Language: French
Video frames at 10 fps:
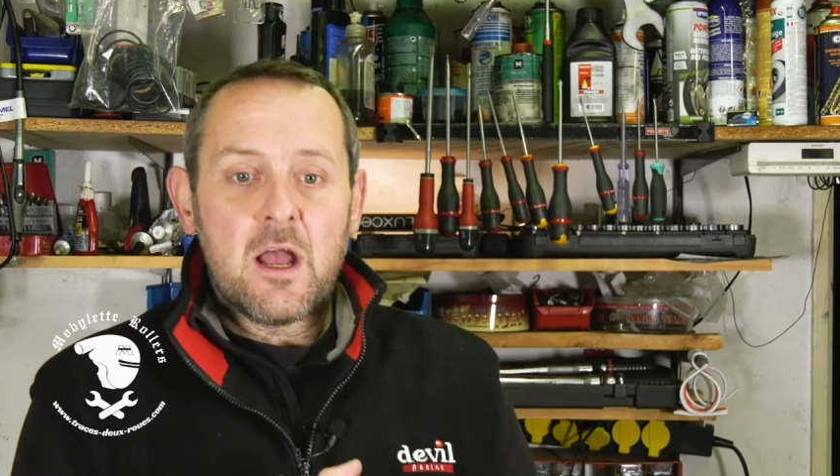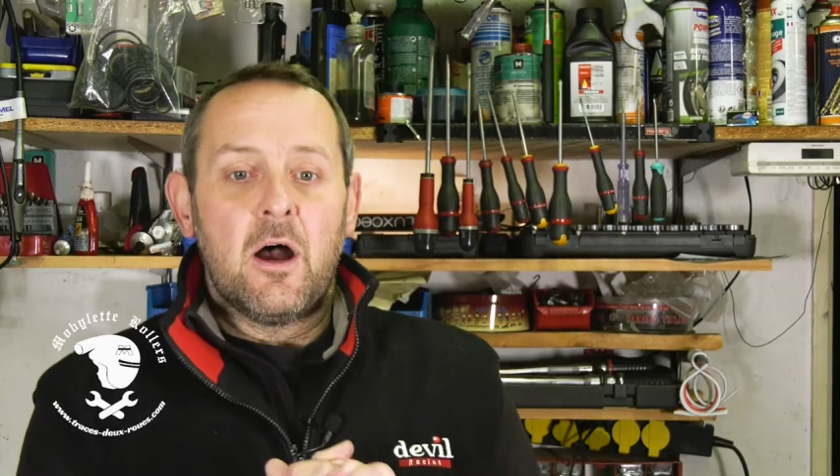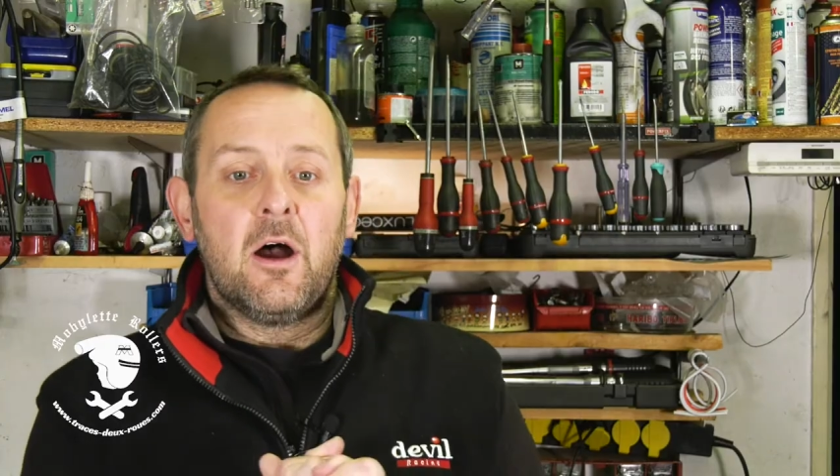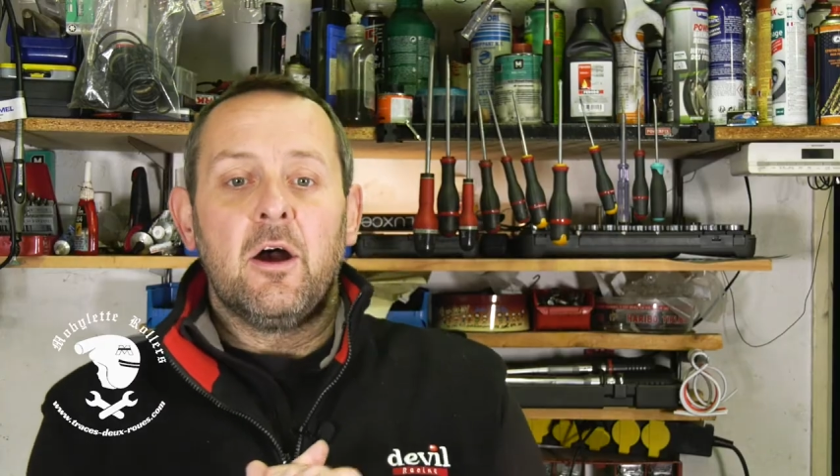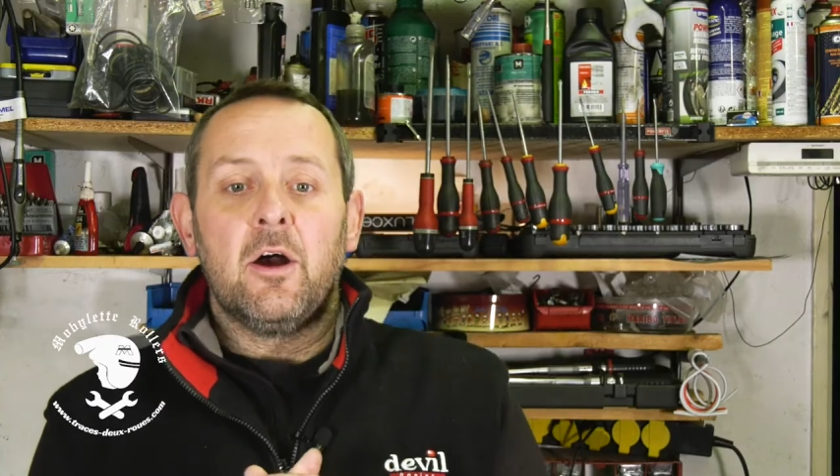
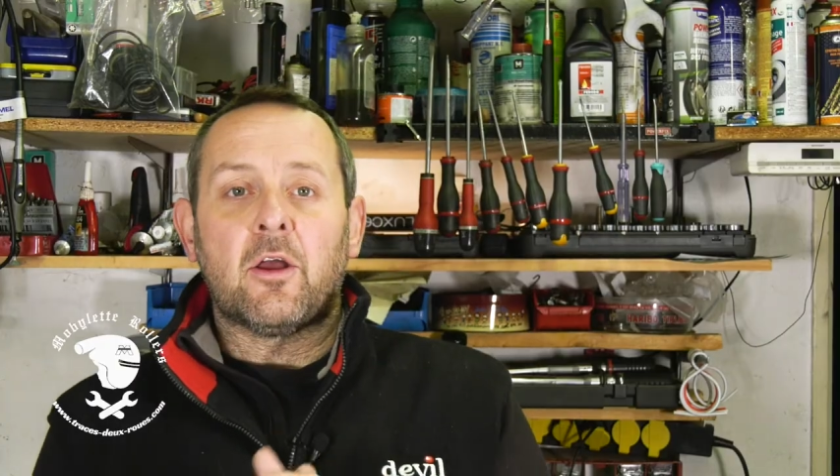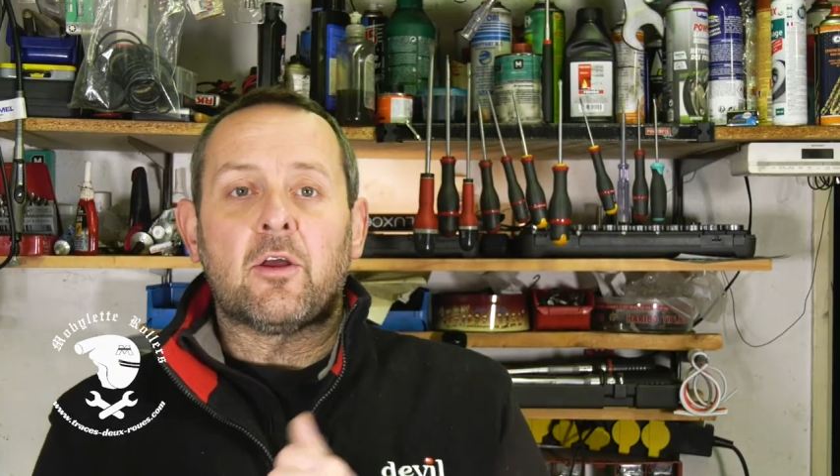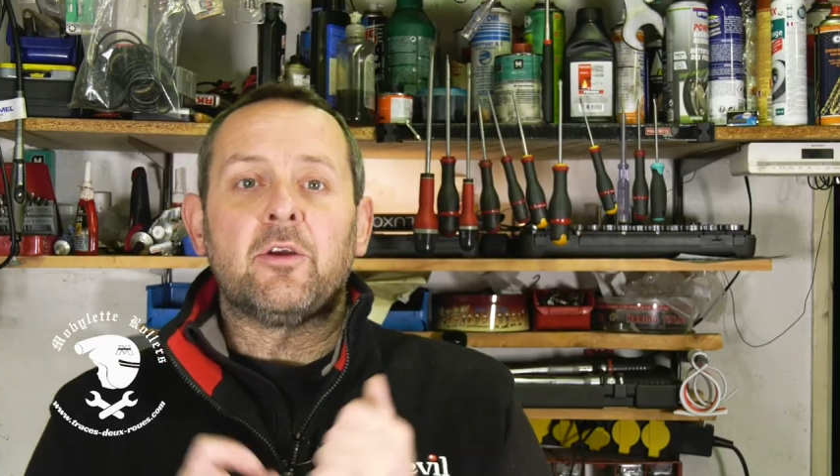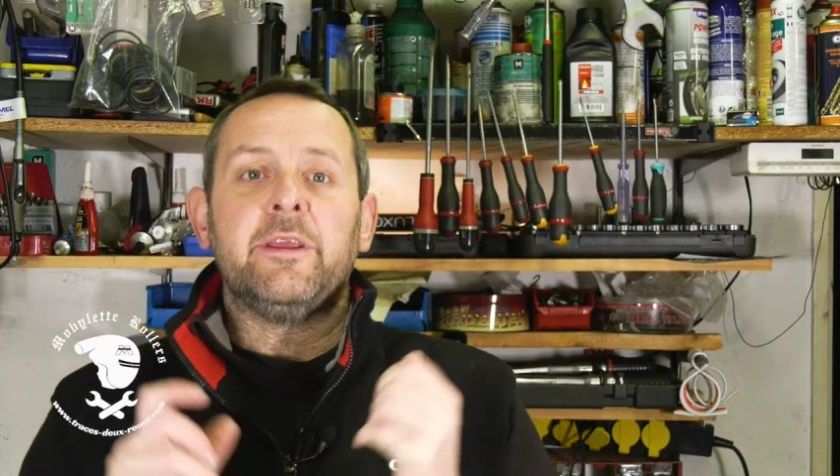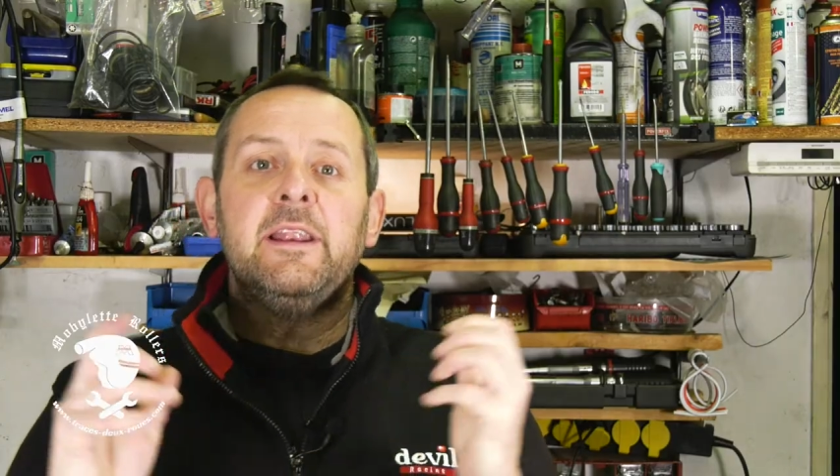
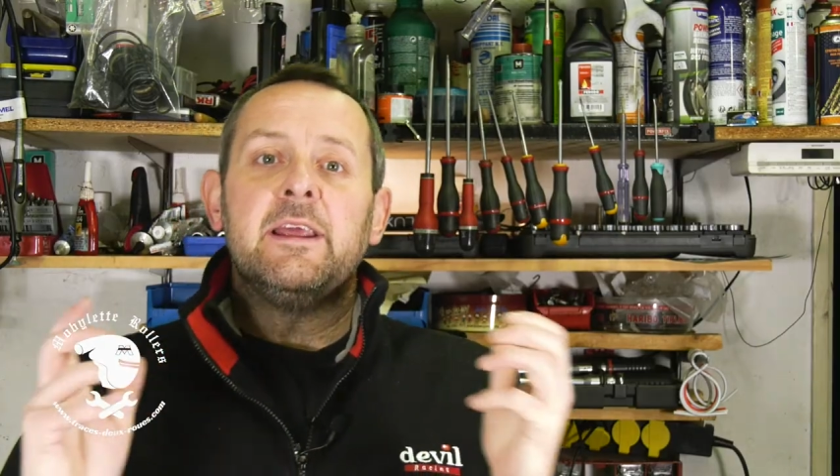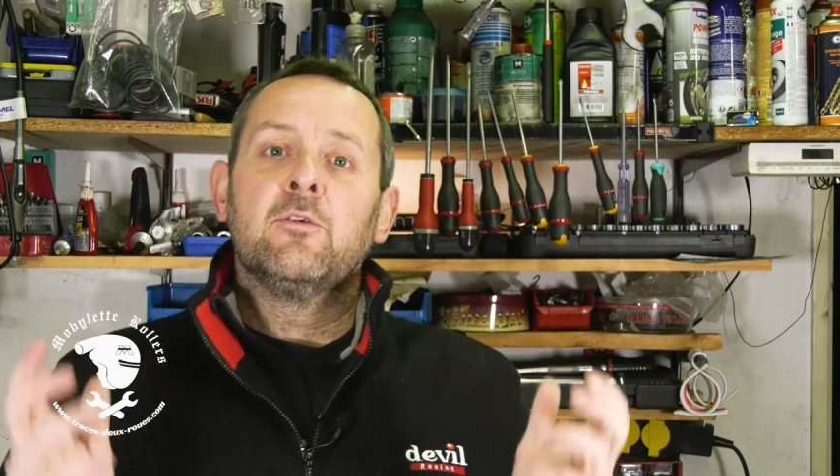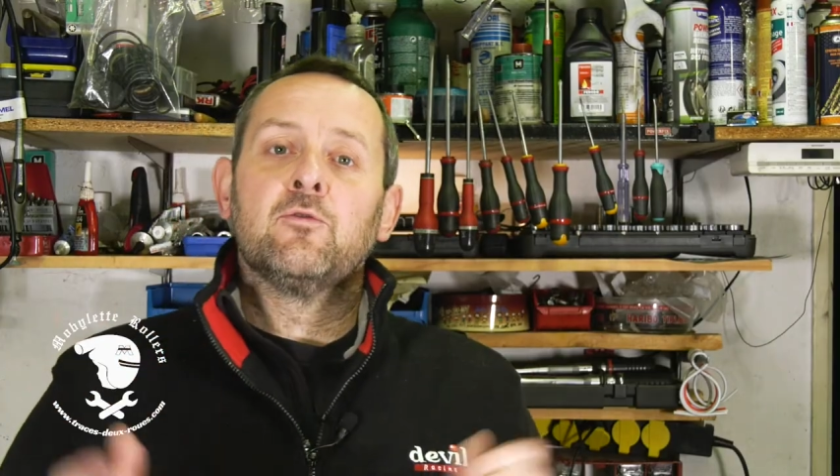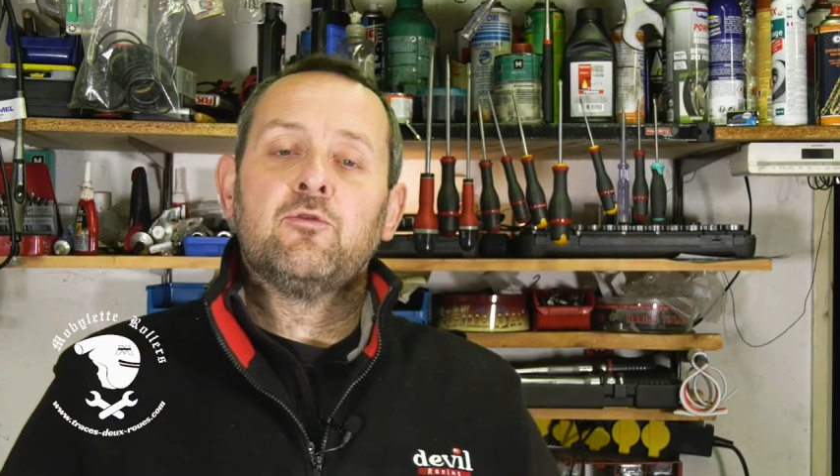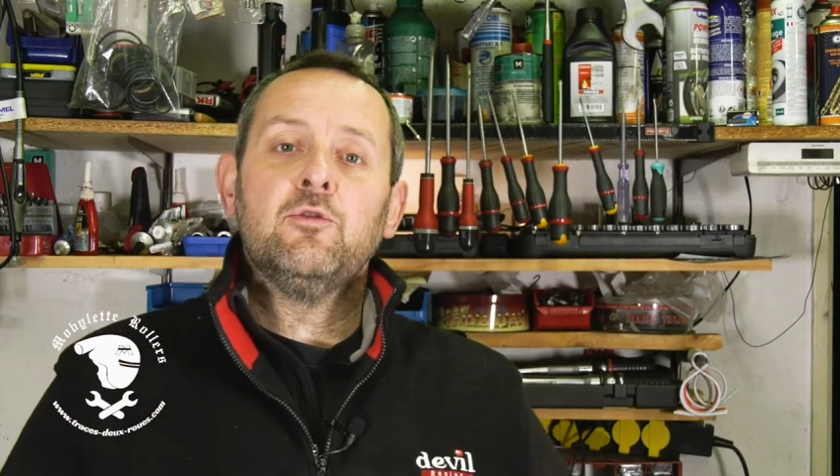il est
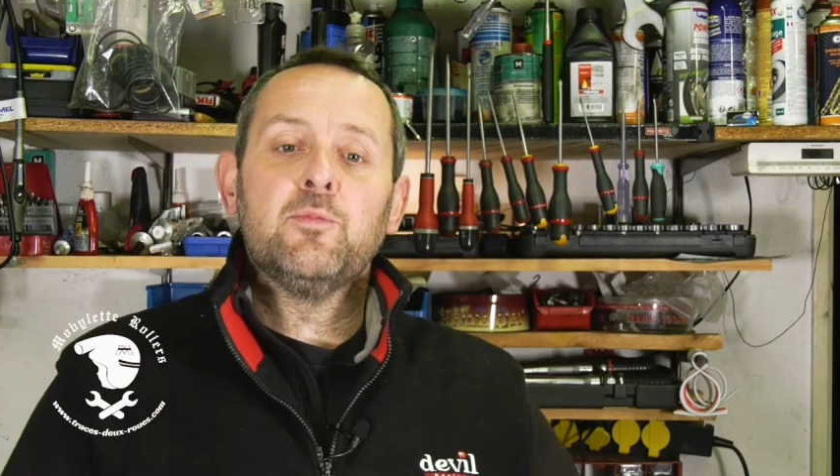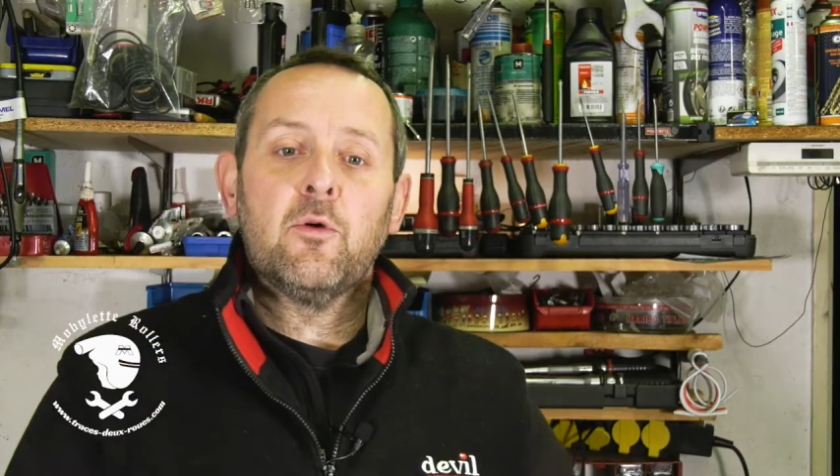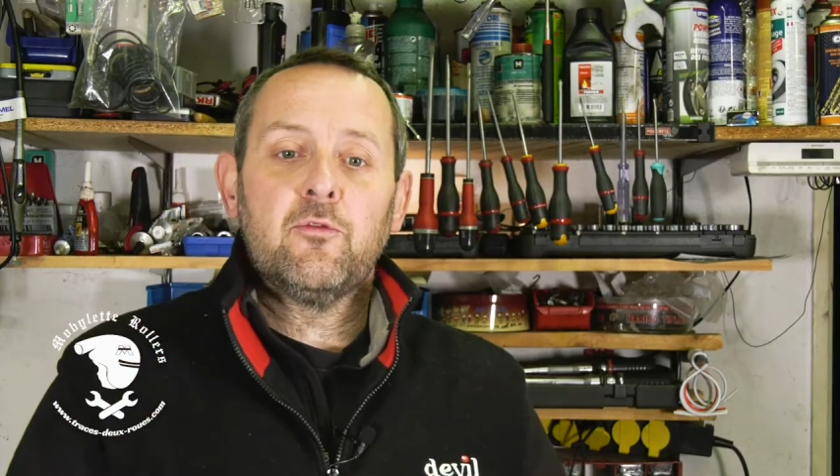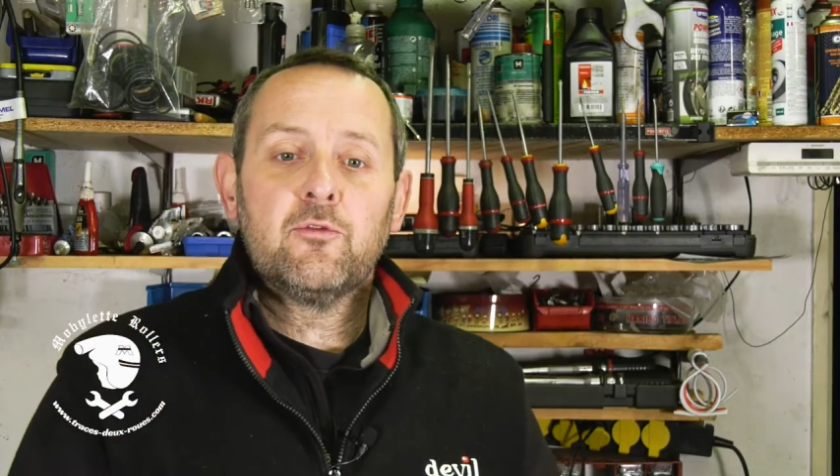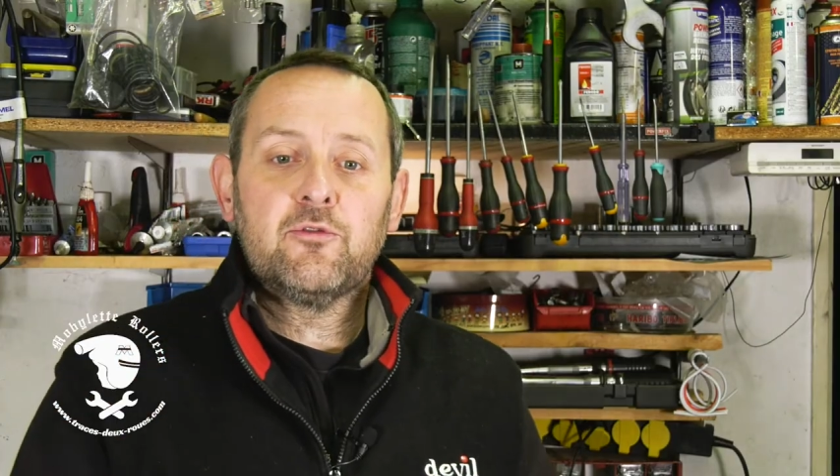conçu
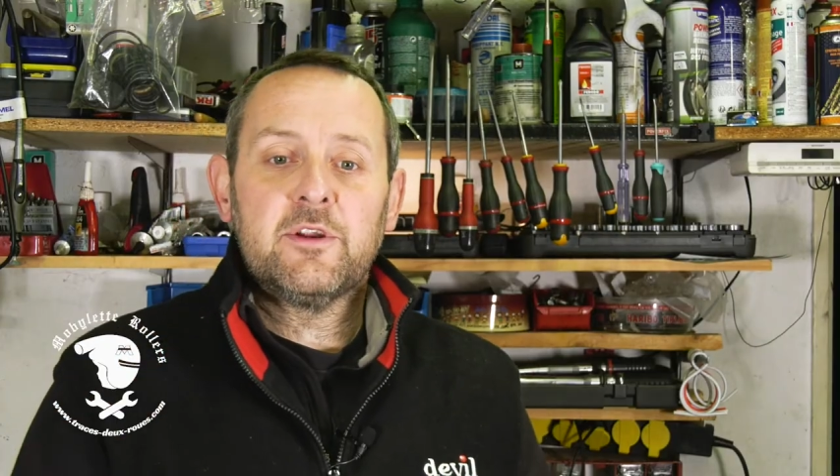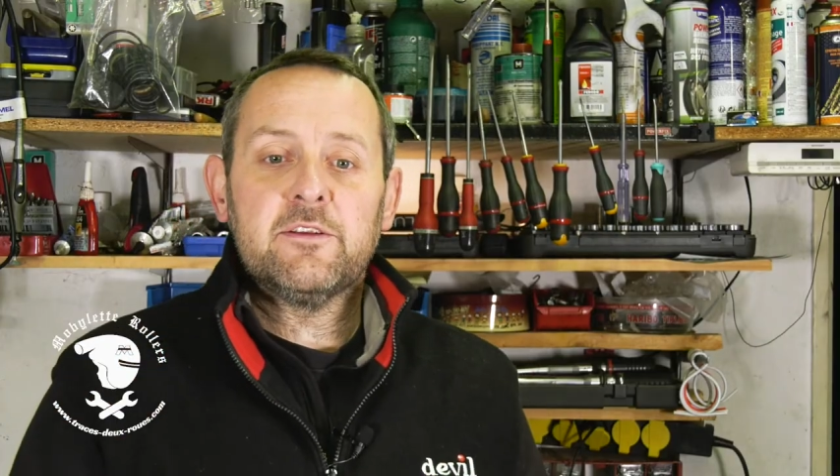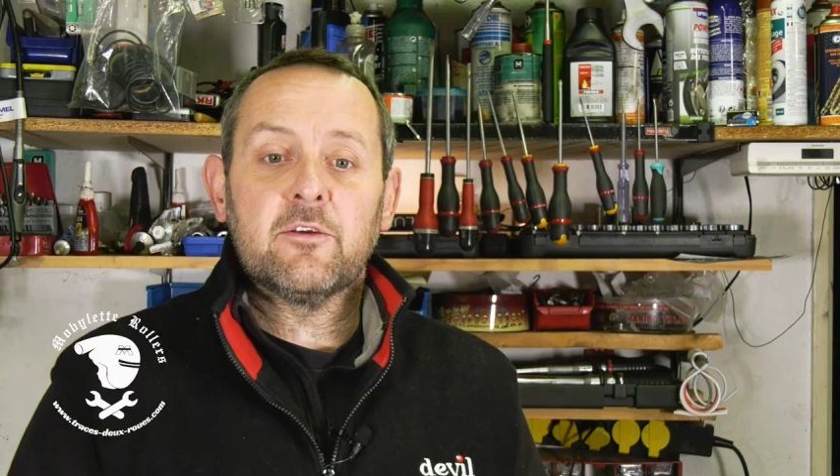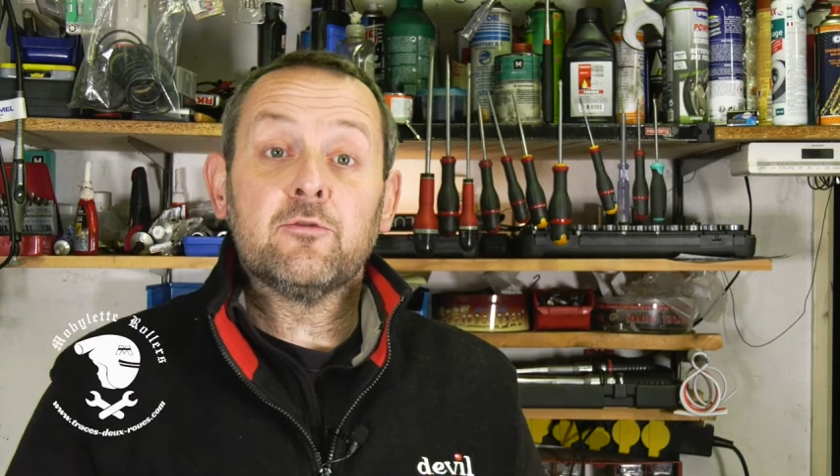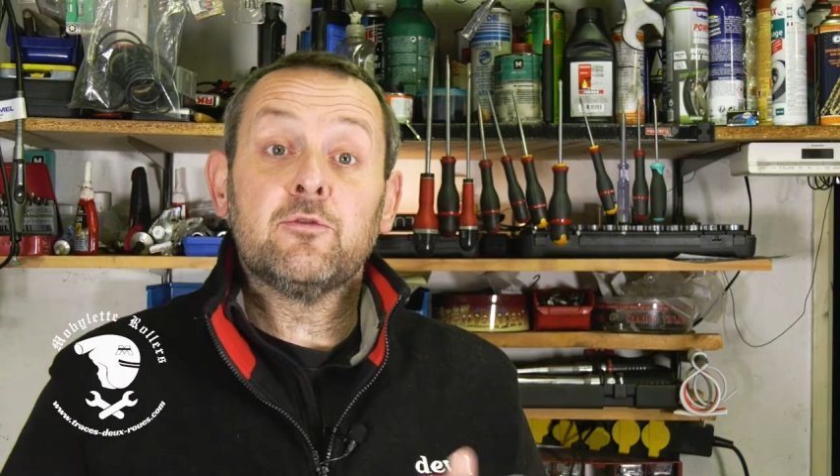pour
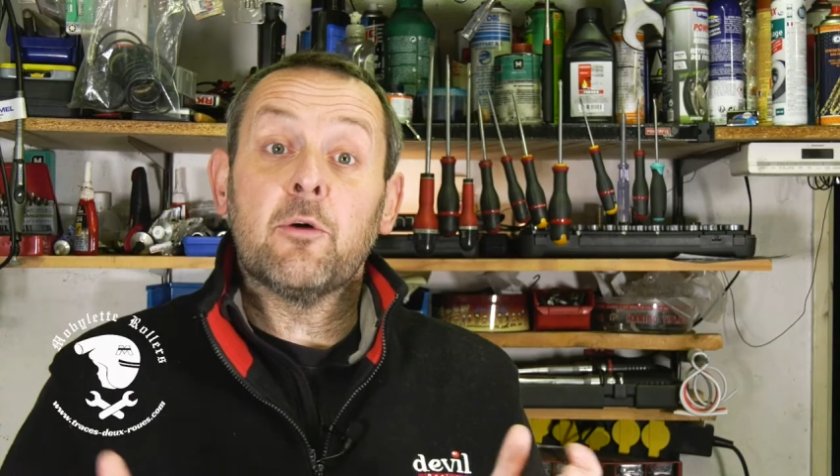fonctionner dans une